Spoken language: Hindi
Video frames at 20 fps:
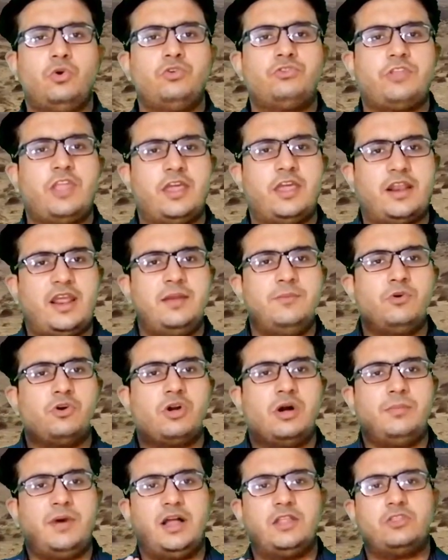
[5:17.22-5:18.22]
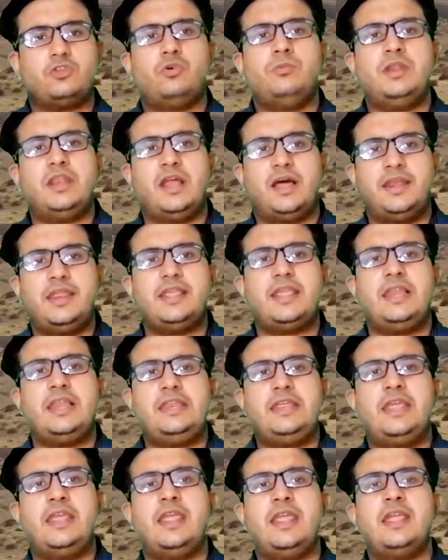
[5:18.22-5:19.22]
दो सहराई मकाम को मिलाने के
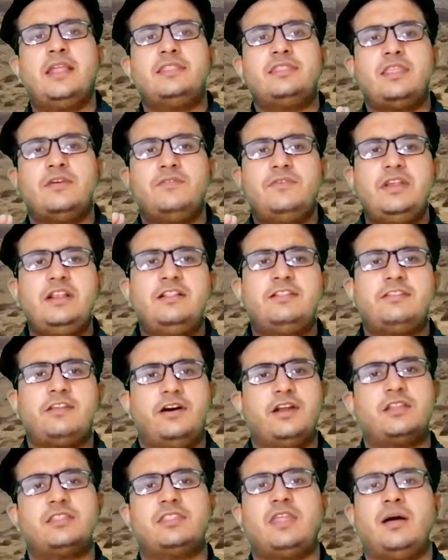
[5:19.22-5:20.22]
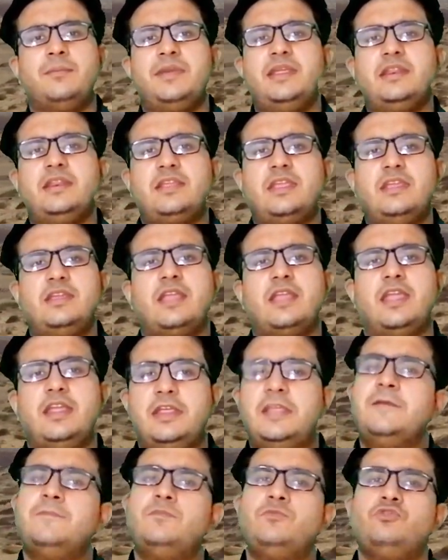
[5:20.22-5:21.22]
लिए एक तवील सड़क तामीर की
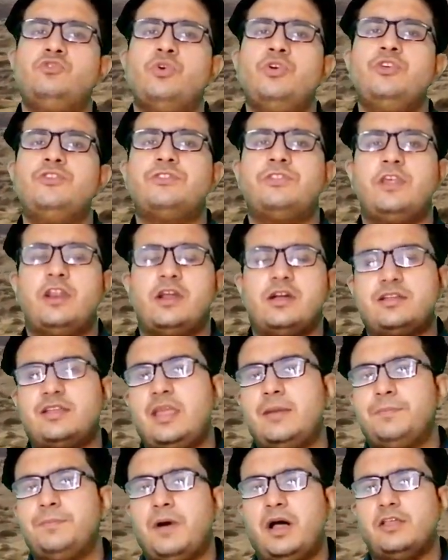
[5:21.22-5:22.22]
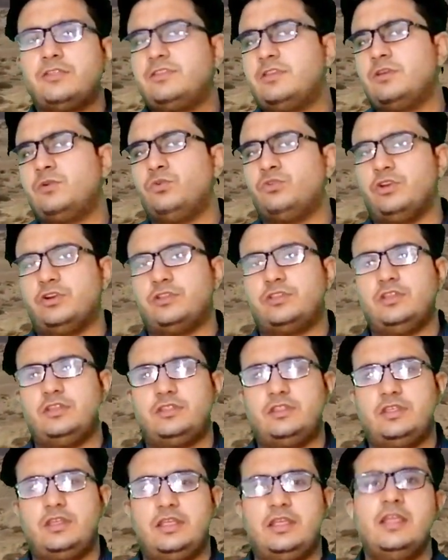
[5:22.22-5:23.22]
गई जो इस दरख्त के पास से गुजरती
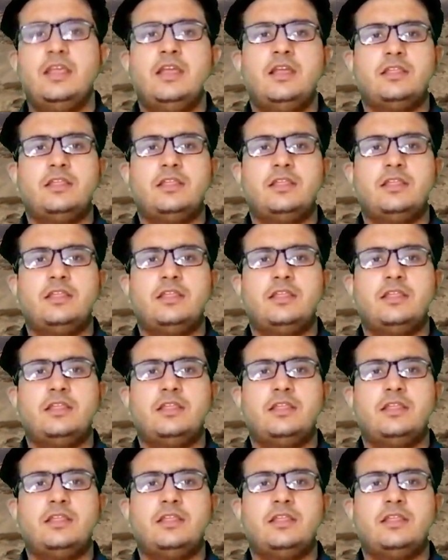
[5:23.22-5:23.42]
थी